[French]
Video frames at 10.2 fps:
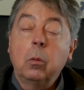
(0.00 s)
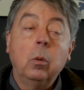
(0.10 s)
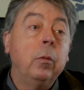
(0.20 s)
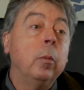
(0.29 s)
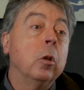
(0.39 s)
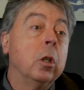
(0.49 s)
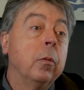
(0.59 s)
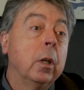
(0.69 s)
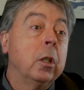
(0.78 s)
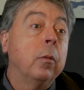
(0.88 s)
tous les films que
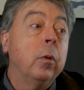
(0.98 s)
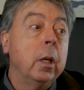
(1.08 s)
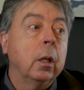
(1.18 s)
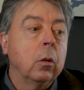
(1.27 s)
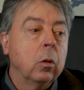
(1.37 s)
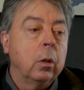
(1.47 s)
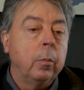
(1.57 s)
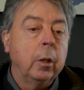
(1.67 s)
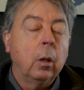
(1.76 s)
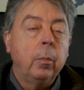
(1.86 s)
j'ai faits, à chaque fois, il y a quelque chose
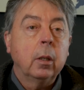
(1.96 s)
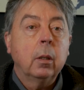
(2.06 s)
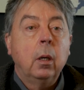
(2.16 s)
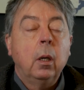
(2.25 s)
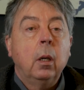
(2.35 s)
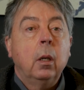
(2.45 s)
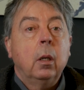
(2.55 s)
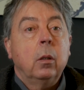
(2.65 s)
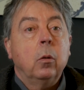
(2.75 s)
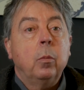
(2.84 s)
à mettre en place
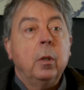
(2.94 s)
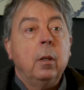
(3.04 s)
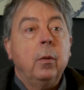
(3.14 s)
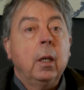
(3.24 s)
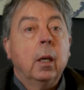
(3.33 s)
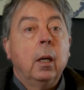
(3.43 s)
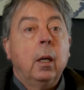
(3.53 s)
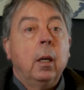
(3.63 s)
de spécifique.